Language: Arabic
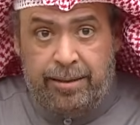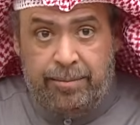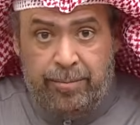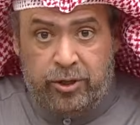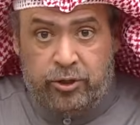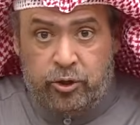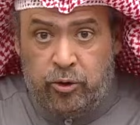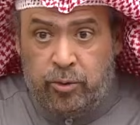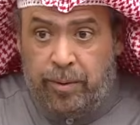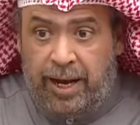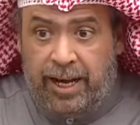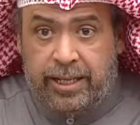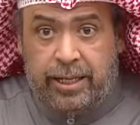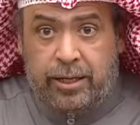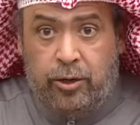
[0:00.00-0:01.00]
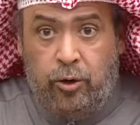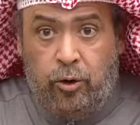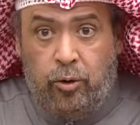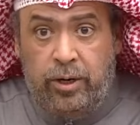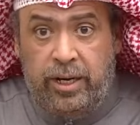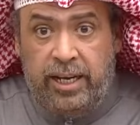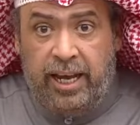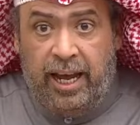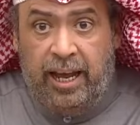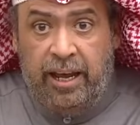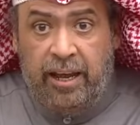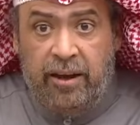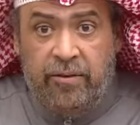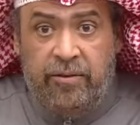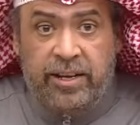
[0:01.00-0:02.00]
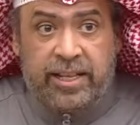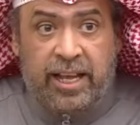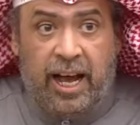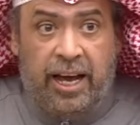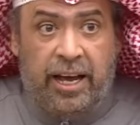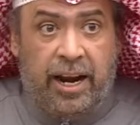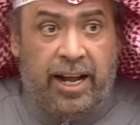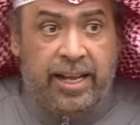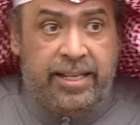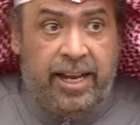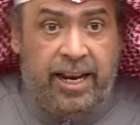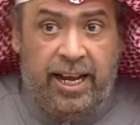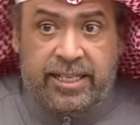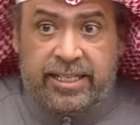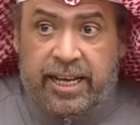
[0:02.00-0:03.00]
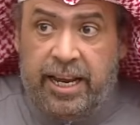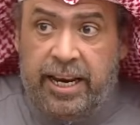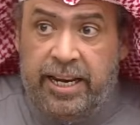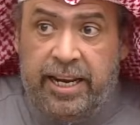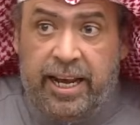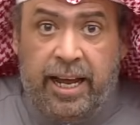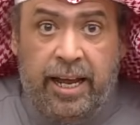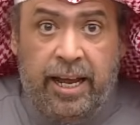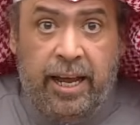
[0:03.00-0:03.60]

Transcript: مشروبات كحولية في طائراتنا العسكرية